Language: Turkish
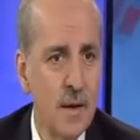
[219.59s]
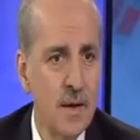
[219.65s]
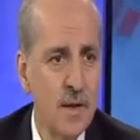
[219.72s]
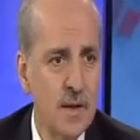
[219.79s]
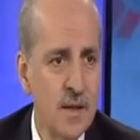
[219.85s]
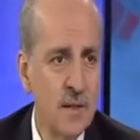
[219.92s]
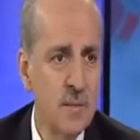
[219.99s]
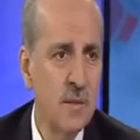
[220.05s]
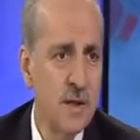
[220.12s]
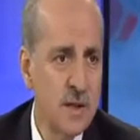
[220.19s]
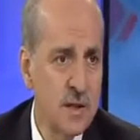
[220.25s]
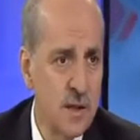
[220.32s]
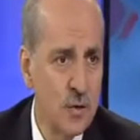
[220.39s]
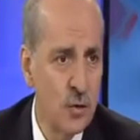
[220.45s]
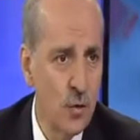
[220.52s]
Ee, seçim
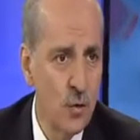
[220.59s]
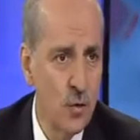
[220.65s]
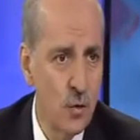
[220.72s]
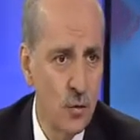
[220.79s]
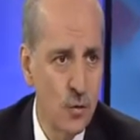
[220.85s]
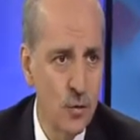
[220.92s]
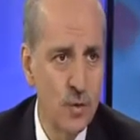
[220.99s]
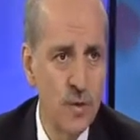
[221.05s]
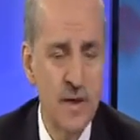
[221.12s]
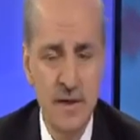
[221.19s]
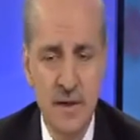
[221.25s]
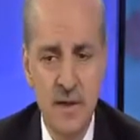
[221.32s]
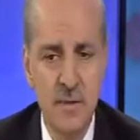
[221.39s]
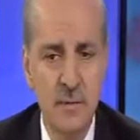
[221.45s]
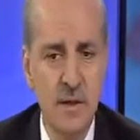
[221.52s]
barajı da çok konuşuldu.
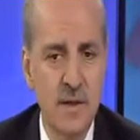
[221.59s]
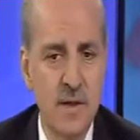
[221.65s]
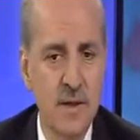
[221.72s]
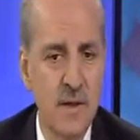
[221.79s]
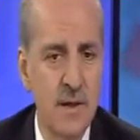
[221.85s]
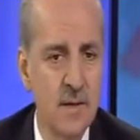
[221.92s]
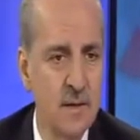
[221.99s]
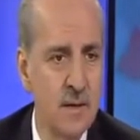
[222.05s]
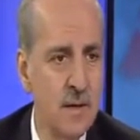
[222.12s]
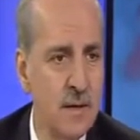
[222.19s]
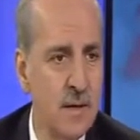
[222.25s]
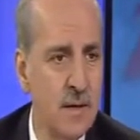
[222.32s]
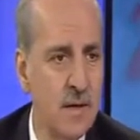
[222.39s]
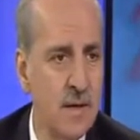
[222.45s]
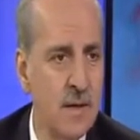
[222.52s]
Yani seçim barajı
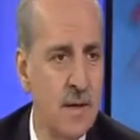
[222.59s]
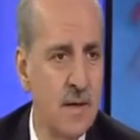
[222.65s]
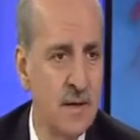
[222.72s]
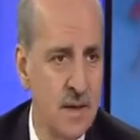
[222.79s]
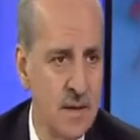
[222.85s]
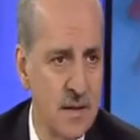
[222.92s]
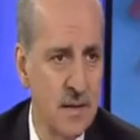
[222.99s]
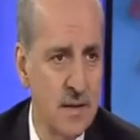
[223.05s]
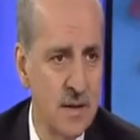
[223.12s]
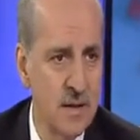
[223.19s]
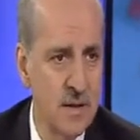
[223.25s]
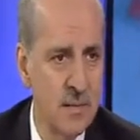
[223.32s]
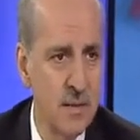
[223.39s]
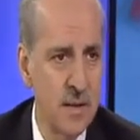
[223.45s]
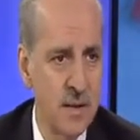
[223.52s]
haddinde, e, esasında
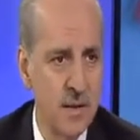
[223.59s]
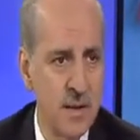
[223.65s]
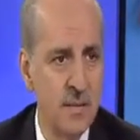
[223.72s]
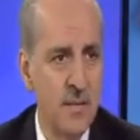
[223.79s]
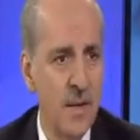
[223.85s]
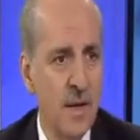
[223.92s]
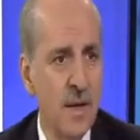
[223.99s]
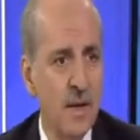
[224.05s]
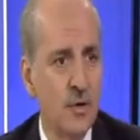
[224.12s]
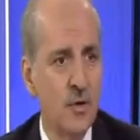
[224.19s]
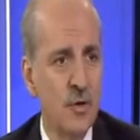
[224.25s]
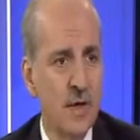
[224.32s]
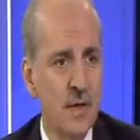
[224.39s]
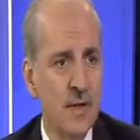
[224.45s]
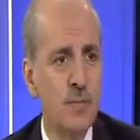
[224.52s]
seçim barajı
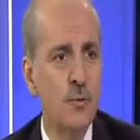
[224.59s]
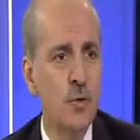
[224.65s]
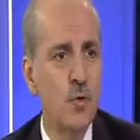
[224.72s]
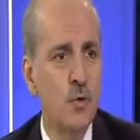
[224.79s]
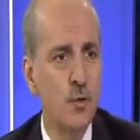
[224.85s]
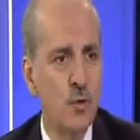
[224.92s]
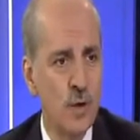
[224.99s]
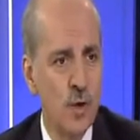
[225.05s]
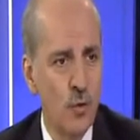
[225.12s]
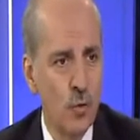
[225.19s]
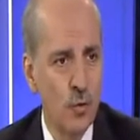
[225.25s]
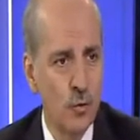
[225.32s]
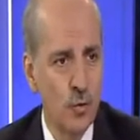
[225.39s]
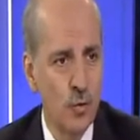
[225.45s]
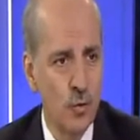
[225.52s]
Türkiye'de hep çok
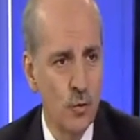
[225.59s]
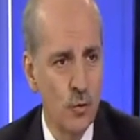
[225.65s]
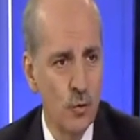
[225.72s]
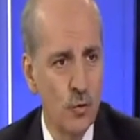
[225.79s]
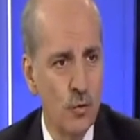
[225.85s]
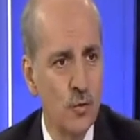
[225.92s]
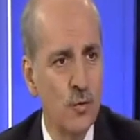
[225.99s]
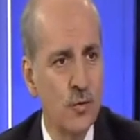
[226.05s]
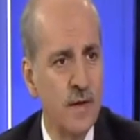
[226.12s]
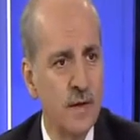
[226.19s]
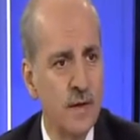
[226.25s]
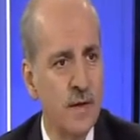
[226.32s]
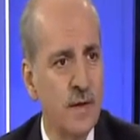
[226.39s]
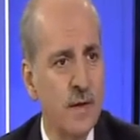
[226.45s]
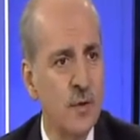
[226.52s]
yüksek olduğu konuşuldu.
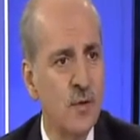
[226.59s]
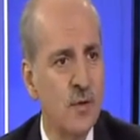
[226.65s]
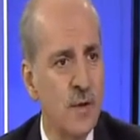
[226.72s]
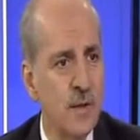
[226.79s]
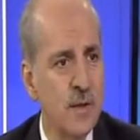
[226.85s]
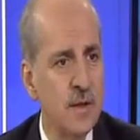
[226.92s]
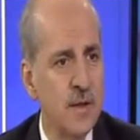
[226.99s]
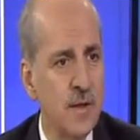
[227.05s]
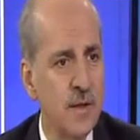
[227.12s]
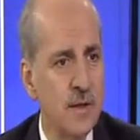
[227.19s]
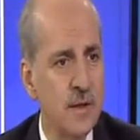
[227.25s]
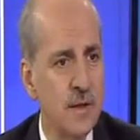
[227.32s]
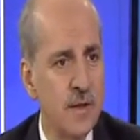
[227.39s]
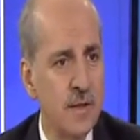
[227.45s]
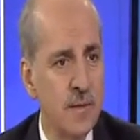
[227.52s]
%7'lere,
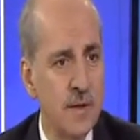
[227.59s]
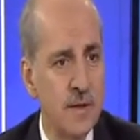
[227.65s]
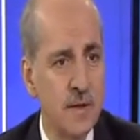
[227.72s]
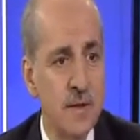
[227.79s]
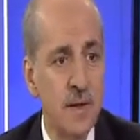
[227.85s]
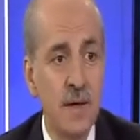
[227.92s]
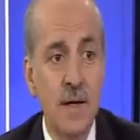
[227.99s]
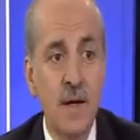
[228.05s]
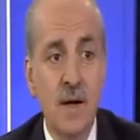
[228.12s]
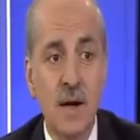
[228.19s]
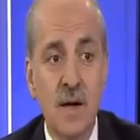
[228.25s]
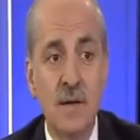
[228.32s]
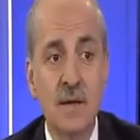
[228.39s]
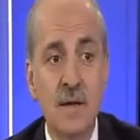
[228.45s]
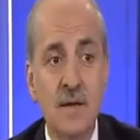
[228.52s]
%5'lere indirilmesi.
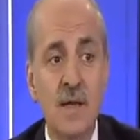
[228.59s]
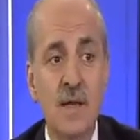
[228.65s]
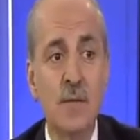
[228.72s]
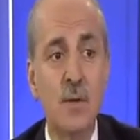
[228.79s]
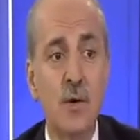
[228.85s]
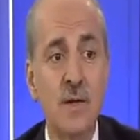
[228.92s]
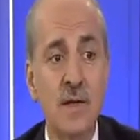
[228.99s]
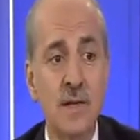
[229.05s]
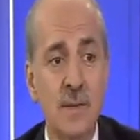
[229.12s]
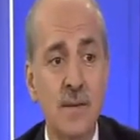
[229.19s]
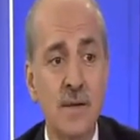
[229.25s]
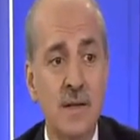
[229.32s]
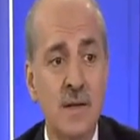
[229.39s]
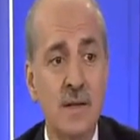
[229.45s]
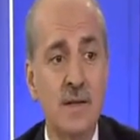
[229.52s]
Hatta dar bölge
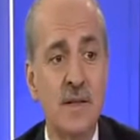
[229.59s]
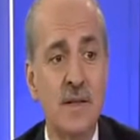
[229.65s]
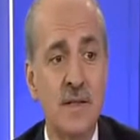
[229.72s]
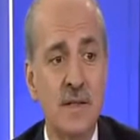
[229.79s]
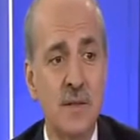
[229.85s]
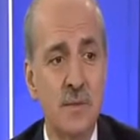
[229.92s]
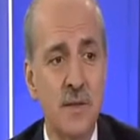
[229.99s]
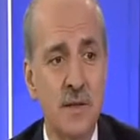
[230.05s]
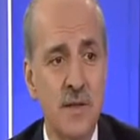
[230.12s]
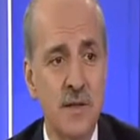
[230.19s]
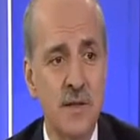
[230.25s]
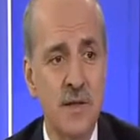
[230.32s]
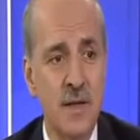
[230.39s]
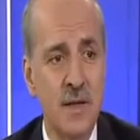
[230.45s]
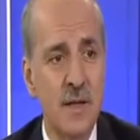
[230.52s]
tabii sadece seçim
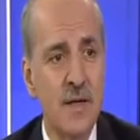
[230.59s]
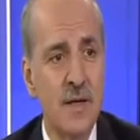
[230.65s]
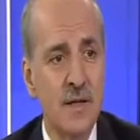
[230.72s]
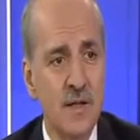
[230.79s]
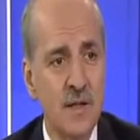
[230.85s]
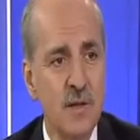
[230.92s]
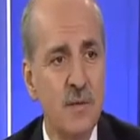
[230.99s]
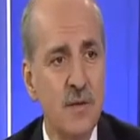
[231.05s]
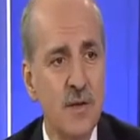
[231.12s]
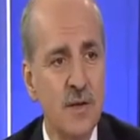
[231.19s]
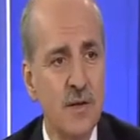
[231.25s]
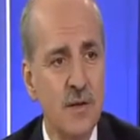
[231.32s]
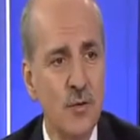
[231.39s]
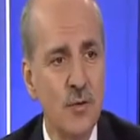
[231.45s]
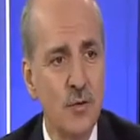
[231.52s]
barajı değil. Seçim
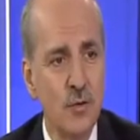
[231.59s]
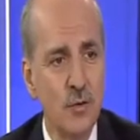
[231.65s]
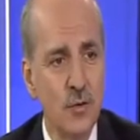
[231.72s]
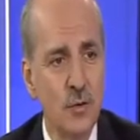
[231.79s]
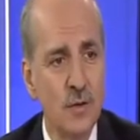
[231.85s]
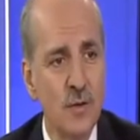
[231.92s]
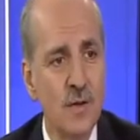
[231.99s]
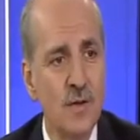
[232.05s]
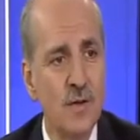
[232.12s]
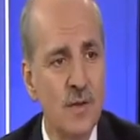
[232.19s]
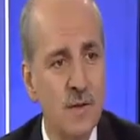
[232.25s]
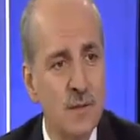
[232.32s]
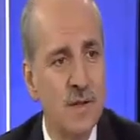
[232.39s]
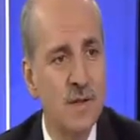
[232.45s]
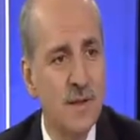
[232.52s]
barajını konuşuyorsanız
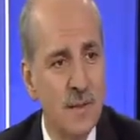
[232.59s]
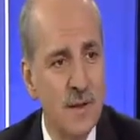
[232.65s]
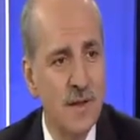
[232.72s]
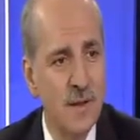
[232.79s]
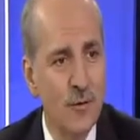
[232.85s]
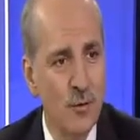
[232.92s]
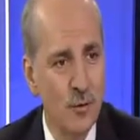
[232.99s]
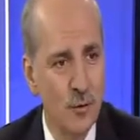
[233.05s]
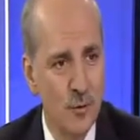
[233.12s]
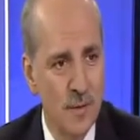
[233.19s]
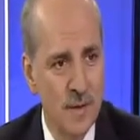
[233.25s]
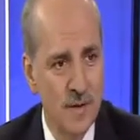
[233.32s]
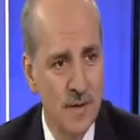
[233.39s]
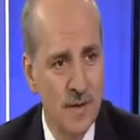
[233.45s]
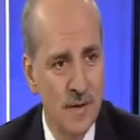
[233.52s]
seçim sistemini de
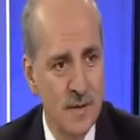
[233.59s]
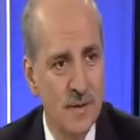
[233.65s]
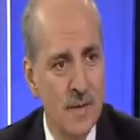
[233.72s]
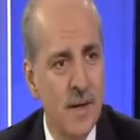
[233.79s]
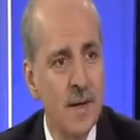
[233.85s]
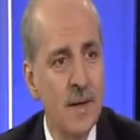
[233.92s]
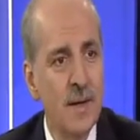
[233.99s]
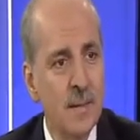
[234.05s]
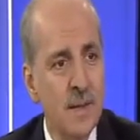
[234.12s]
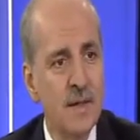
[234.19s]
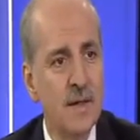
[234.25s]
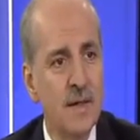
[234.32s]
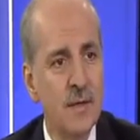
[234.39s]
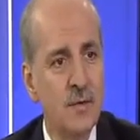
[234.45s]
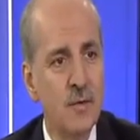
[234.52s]
konuşmanız lazım.
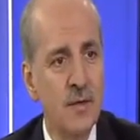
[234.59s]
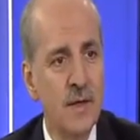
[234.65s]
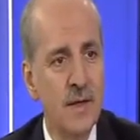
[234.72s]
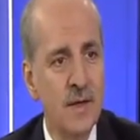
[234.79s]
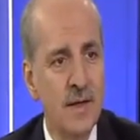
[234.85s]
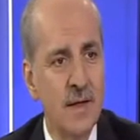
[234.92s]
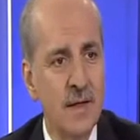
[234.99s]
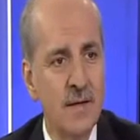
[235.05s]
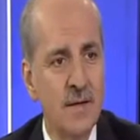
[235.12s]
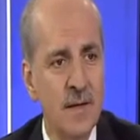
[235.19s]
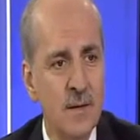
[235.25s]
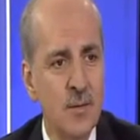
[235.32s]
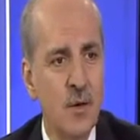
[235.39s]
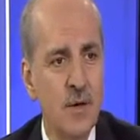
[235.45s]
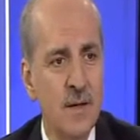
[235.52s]
Mesela Türkiye'de
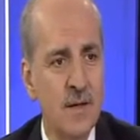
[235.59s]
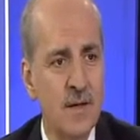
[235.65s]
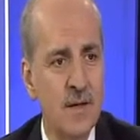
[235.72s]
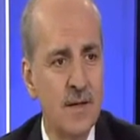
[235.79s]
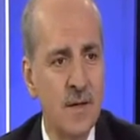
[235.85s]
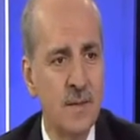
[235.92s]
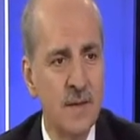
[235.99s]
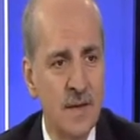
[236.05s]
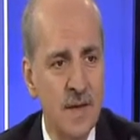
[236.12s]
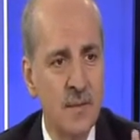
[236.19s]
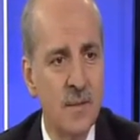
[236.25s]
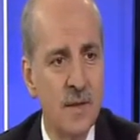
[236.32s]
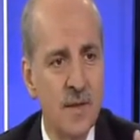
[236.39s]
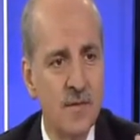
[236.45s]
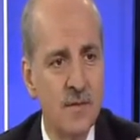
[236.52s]
eğer dar bölge sistemi,
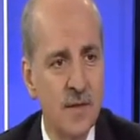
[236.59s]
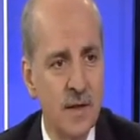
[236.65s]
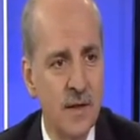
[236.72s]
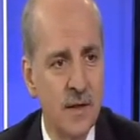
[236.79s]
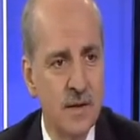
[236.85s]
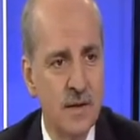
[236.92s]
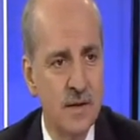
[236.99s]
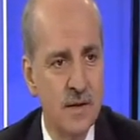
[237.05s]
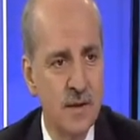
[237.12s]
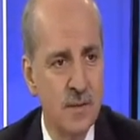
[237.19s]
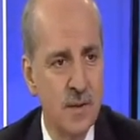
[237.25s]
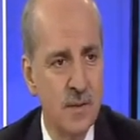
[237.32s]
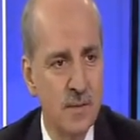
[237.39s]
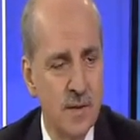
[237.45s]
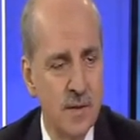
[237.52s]
tek milletvekillik
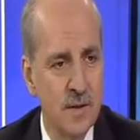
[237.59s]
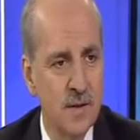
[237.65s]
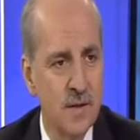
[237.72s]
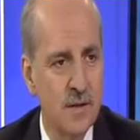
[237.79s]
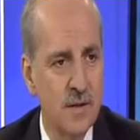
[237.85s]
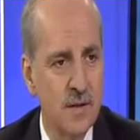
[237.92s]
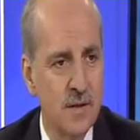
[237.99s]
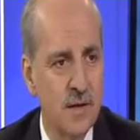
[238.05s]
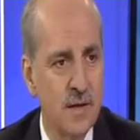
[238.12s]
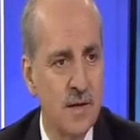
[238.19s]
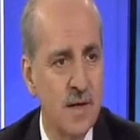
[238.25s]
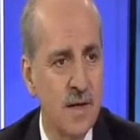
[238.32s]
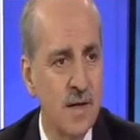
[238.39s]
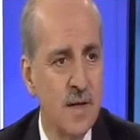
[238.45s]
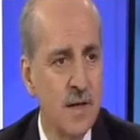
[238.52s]
sistemden
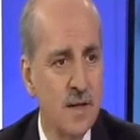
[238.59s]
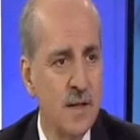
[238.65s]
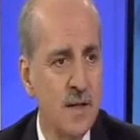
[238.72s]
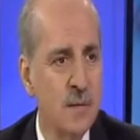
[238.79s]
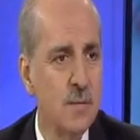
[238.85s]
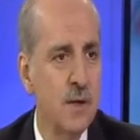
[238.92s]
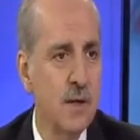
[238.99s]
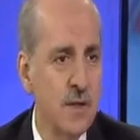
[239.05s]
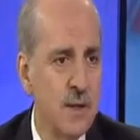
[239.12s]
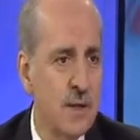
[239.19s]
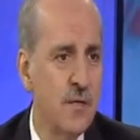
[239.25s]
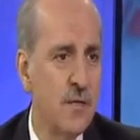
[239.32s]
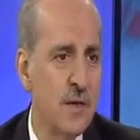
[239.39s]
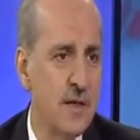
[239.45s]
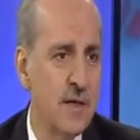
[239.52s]
bahsedecekseniz seçim
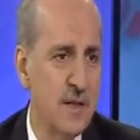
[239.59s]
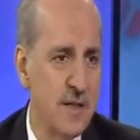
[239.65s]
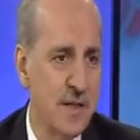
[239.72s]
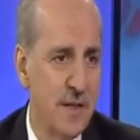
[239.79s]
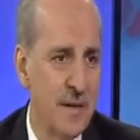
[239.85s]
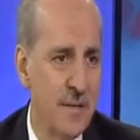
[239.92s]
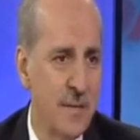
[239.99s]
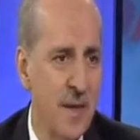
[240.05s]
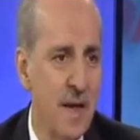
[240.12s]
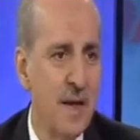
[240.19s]
barajı sıfıra inecek.